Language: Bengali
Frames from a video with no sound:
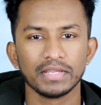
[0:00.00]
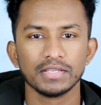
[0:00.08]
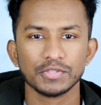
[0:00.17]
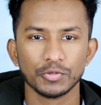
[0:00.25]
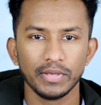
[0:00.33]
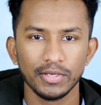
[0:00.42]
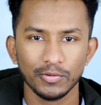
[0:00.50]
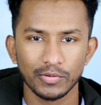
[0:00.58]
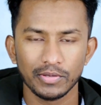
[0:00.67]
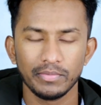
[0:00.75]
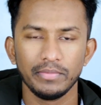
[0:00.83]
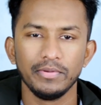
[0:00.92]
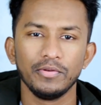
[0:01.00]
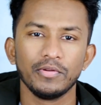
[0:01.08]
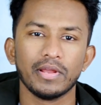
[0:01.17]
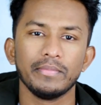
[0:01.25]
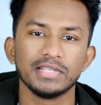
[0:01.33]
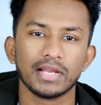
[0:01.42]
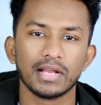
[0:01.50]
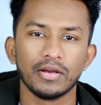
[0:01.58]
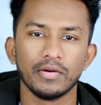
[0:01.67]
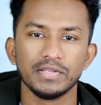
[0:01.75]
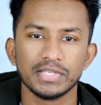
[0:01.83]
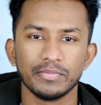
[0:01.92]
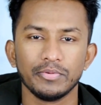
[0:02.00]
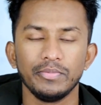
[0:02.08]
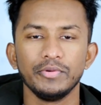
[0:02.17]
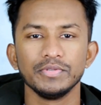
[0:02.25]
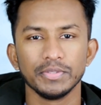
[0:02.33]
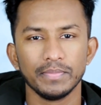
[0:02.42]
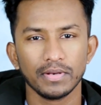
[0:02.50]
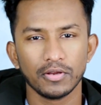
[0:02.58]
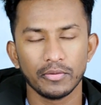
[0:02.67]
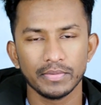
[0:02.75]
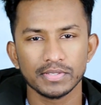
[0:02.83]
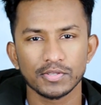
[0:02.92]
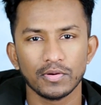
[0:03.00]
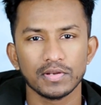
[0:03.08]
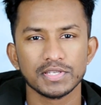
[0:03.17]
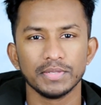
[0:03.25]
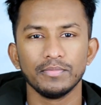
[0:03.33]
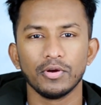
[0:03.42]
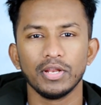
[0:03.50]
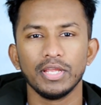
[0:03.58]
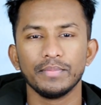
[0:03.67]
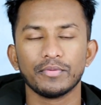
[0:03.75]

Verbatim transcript: সো এগুলোকে বিভিন্ন নামে ডাকা হয় যেমন মিউনিসিপ্যাল গভর্নমেন্ট স্কলারশিপ বলে